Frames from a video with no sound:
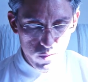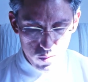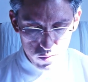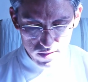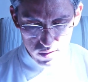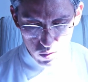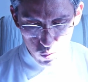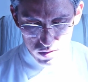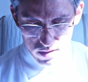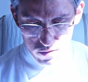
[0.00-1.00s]
ces
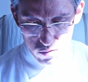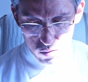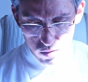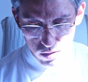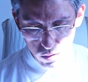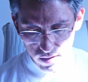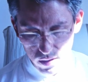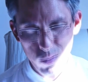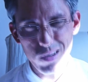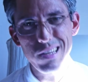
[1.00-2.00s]
conditions dans
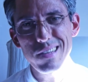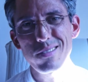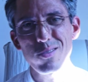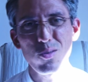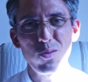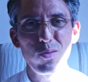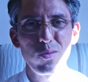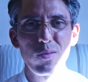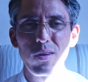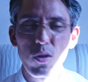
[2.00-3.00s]
cette liste euh,
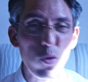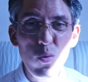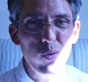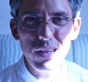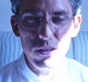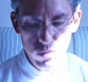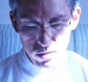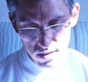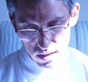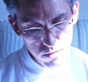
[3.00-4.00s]
non
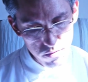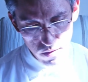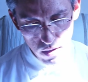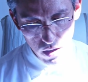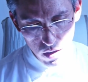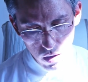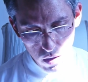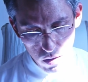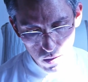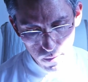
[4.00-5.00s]
exhaustive,
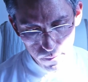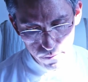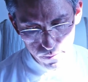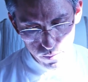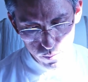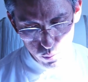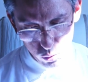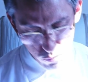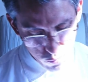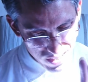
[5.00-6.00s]
euh, pour
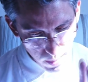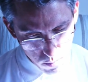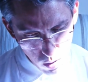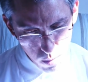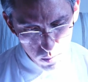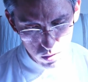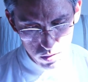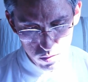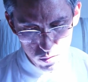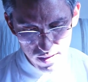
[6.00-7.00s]
devenir membre
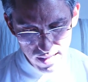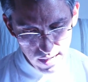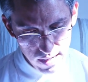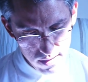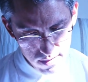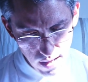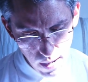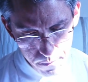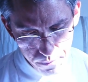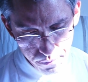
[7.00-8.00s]
de cette
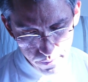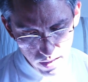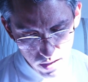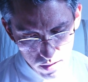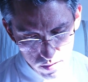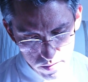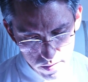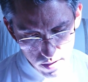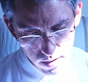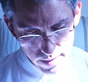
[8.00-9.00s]
Église-là, c'est